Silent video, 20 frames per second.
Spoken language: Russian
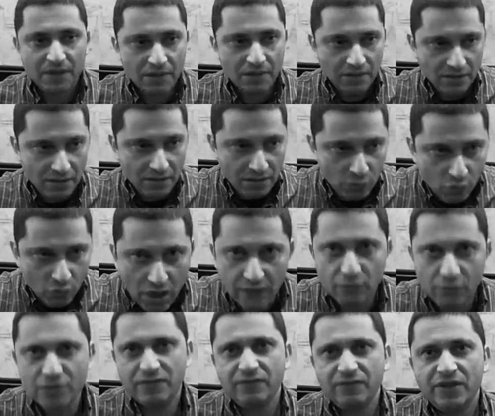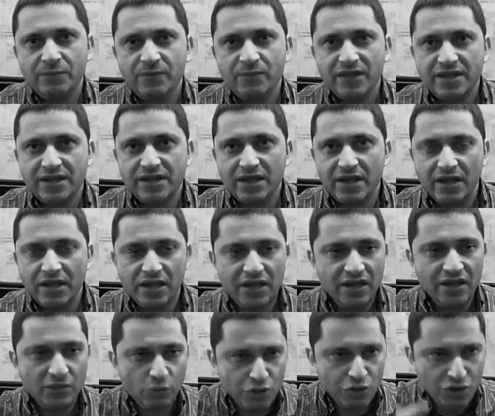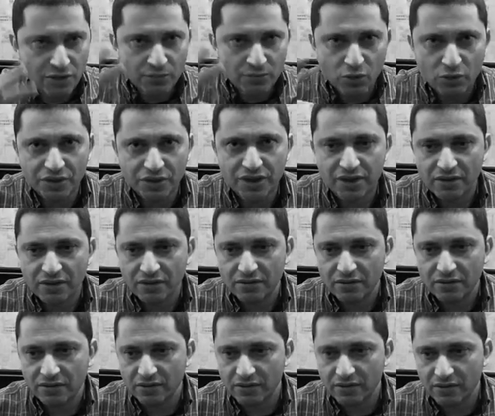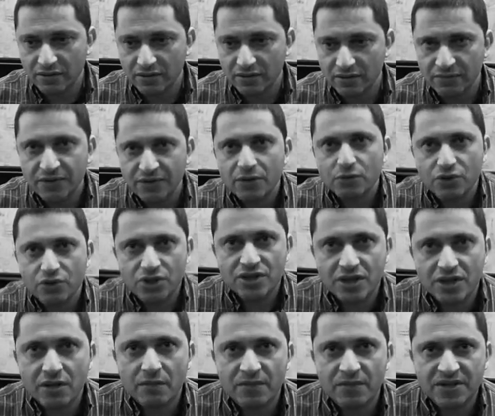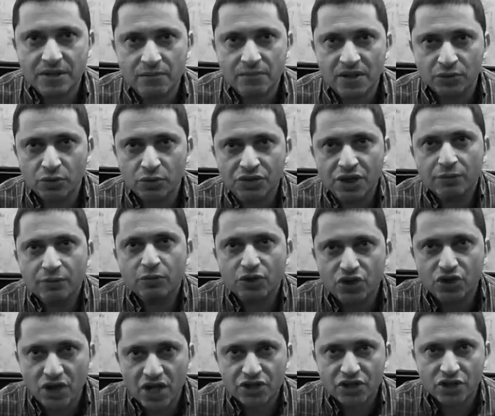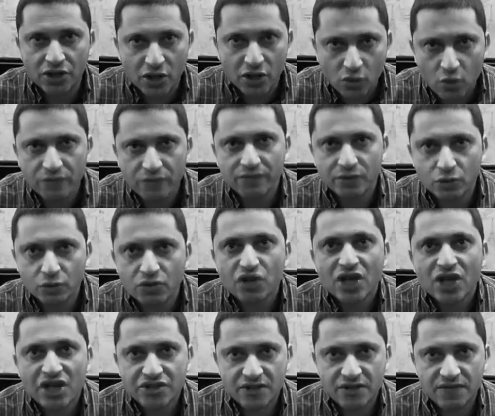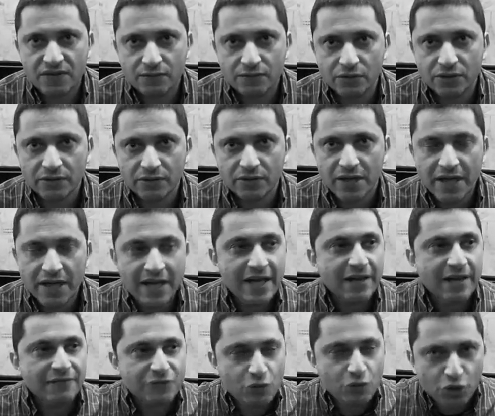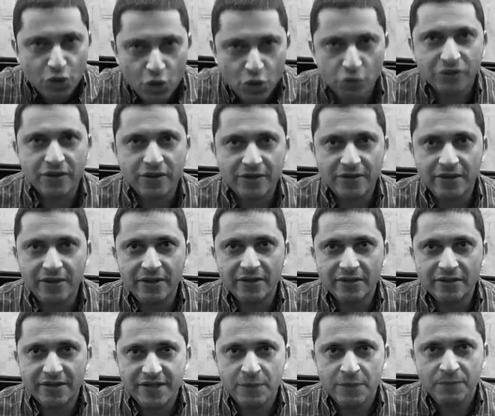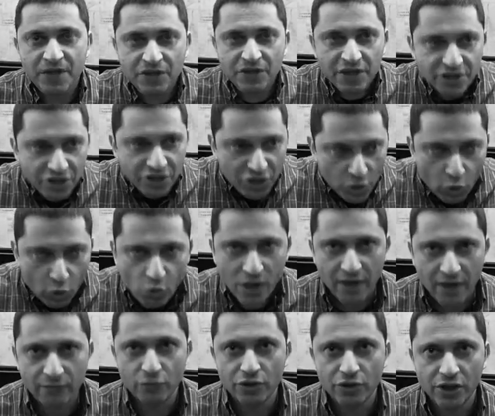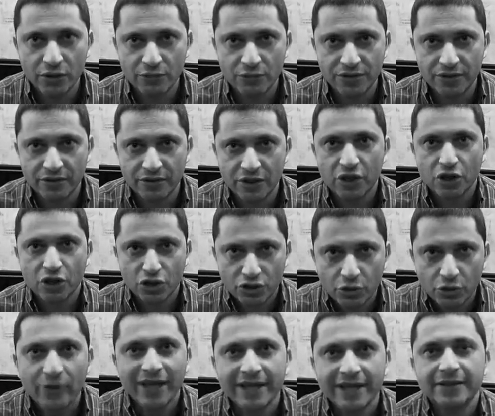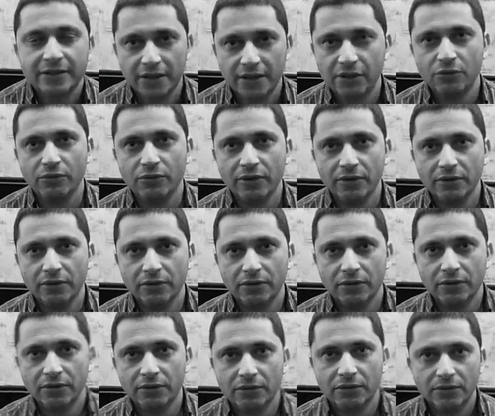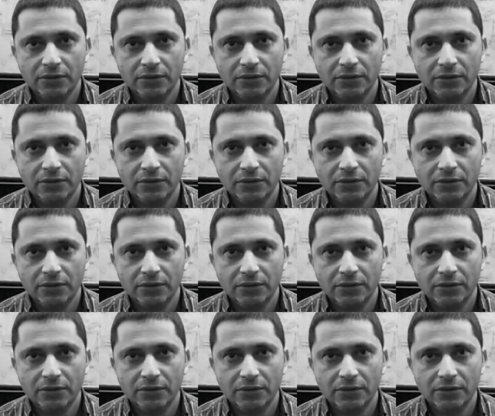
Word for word: а, руководство РПЦ да. и очень многие а, верующие сами по себе, кто требует жажды крови, кто жаждет всего этого. Все четко разделилось. Теперь нет ни у кого иллюзий, что это такое. Черно-белое